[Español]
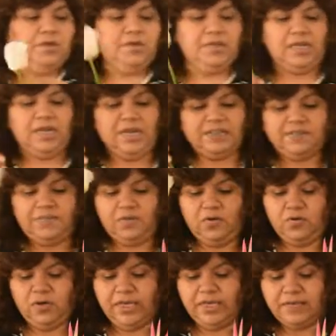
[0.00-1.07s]
de las
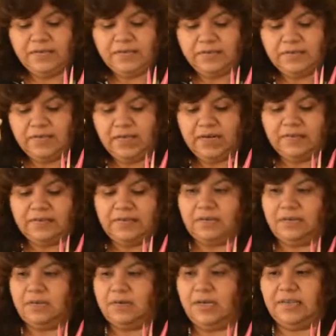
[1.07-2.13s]
flores, si
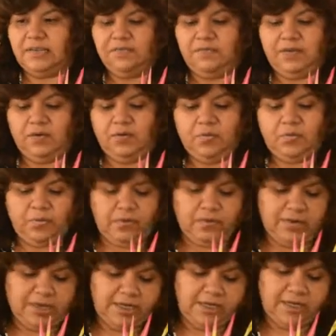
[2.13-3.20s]
las clasifico por
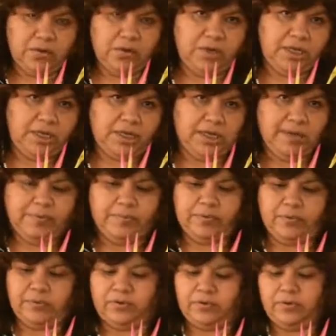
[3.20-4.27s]
categoría,
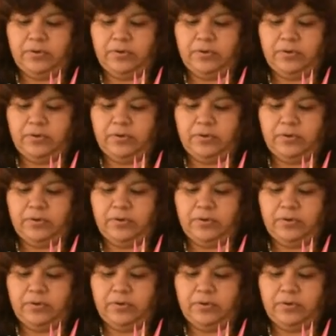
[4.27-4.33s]
por,